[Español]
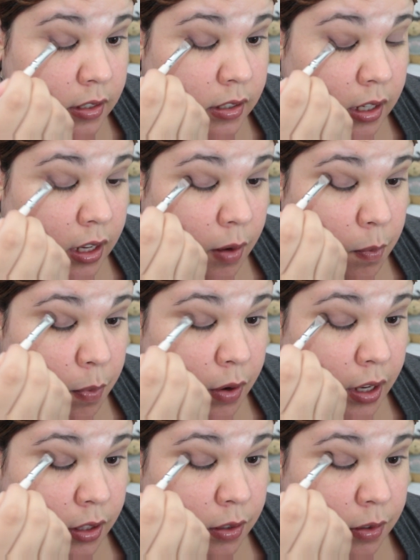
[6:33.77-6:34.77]
Así que un
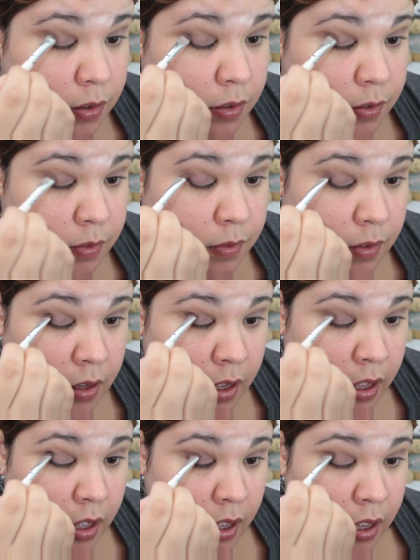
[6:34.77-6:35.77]
poquito
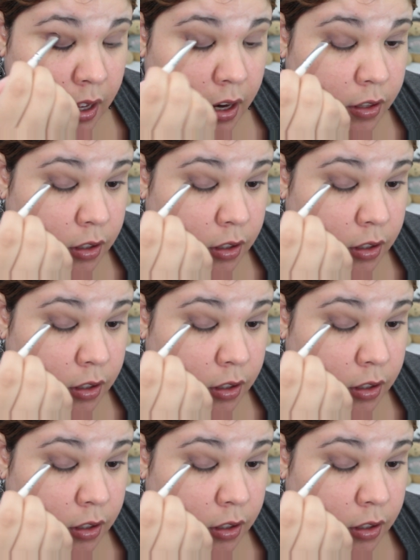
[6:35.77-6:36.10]
lo